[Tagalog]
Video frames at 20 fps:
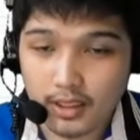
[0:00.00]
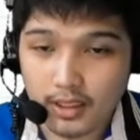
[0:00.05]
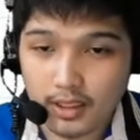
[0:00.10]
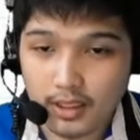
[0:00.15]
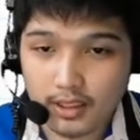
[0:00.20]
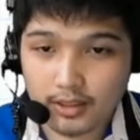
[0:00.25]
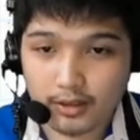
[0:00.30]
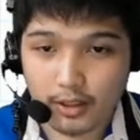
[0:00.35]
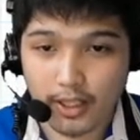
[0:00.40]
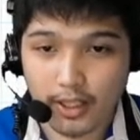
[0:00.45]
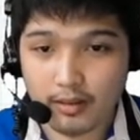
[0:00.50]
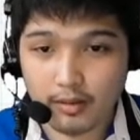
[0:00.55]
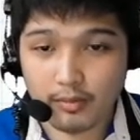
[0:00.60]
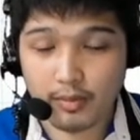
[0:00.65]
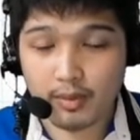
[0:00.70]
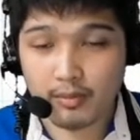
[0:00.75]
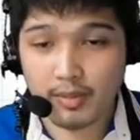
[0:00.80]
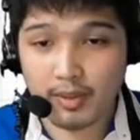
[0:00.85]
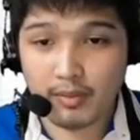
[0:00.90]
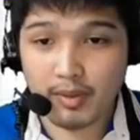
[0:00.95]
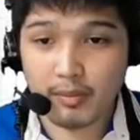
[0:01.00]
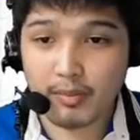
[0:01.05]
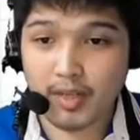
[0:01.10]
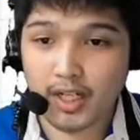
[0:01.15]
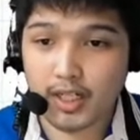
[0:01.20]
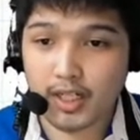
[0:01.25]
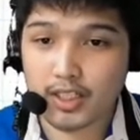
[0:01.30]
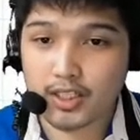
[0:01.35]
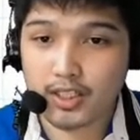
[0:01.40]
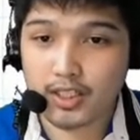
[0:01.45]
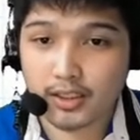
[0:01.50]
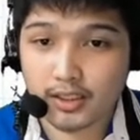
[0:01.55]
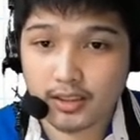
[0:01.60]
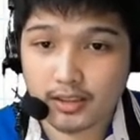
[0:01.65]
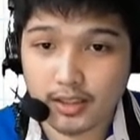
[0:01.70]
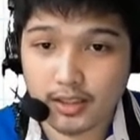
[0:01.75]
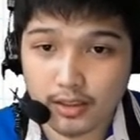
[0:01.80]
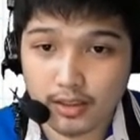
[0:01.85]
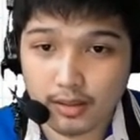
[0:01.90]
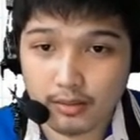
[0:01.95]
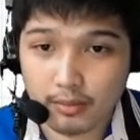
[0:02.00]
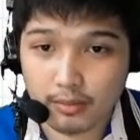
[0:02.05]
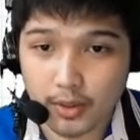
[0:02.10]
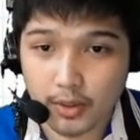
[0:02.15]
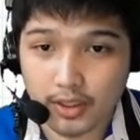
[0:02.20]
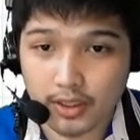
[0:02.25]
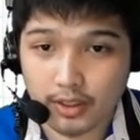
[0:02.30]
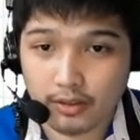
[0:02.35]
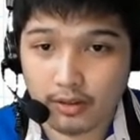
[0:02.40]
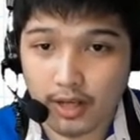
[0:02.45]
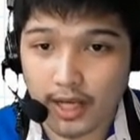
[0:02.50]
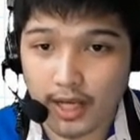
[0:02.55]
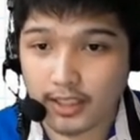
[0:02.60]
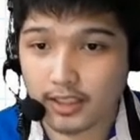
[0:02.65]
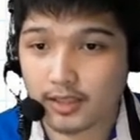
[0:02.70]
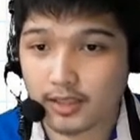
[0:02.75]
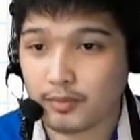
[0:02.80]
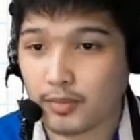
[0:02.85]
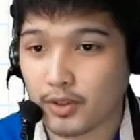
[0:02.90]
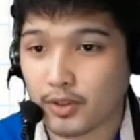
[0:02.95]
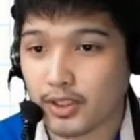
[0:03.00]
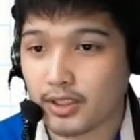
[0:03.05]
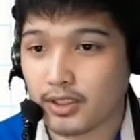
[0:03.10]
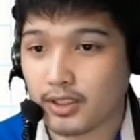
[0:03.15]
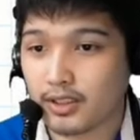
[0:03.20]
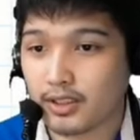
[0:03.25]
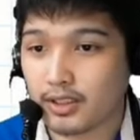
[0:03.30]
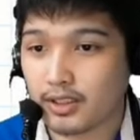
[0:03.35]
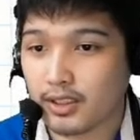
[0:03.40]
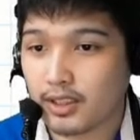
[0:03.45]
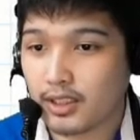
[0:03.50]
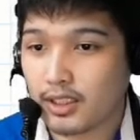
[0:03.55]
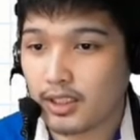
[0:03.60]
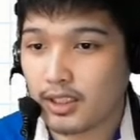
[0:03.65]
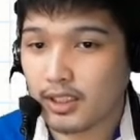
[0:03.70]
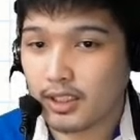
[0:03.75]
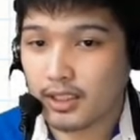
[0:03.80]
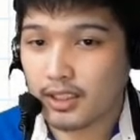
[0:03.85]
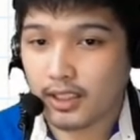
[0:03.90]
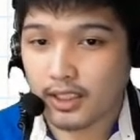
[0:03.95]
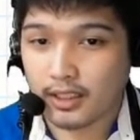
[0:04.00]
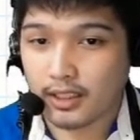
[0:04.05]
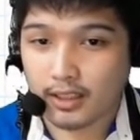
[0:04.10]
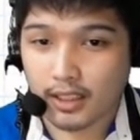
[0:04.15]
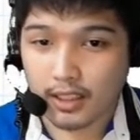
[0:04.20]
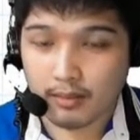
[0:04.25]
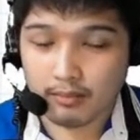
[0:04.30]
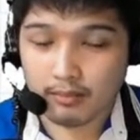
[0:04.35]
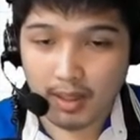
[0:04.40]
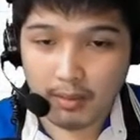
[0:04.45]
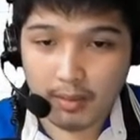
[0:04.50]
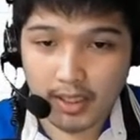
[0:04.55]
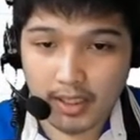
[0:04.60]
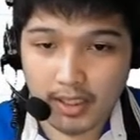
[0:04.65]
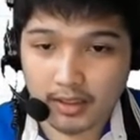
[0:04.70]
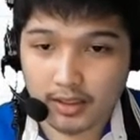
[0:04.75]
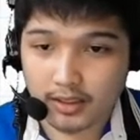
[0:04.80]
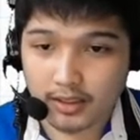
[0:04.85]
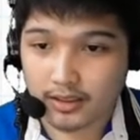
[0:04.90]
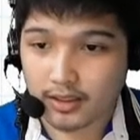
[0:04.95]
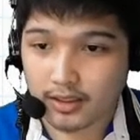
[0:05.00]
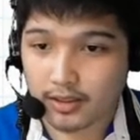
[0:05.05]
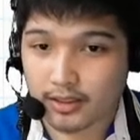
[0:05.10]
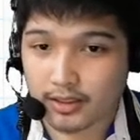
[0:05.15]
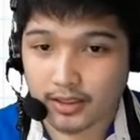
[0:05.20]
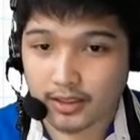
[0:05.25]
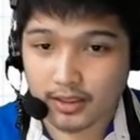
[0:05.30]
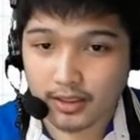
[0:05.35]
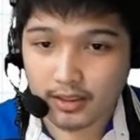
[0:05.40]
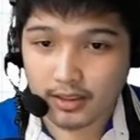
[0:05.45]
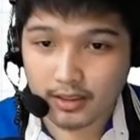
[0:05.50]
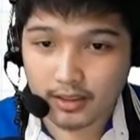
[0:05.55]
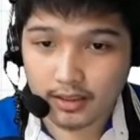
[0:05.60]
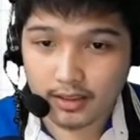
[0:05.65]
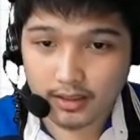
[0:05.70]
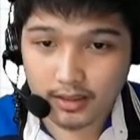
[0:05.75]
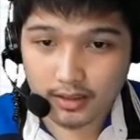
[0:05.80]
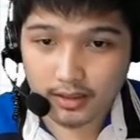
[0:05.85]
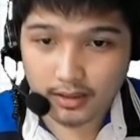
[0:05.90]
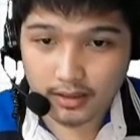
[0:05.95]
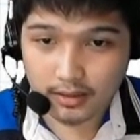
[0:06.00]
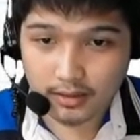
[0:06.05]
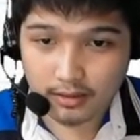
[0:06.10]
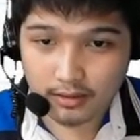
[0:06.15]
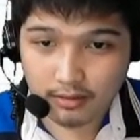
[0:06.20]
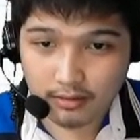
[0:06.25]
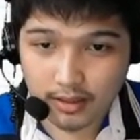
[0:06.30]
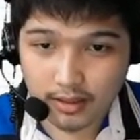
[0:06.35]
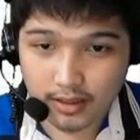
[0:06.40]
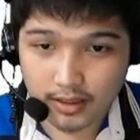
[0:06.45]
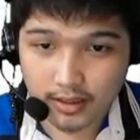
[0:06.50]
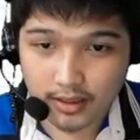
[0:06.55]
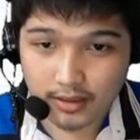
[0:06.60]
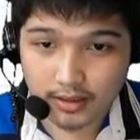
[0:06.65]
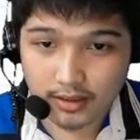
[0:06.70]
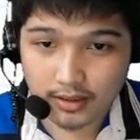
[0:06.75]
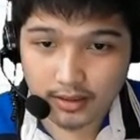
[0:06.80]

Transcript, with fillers: So, ayan, no, may, may marireach lang siya certain point, no, highest point, and then, babalik na siya sa Earth. So, ganyan.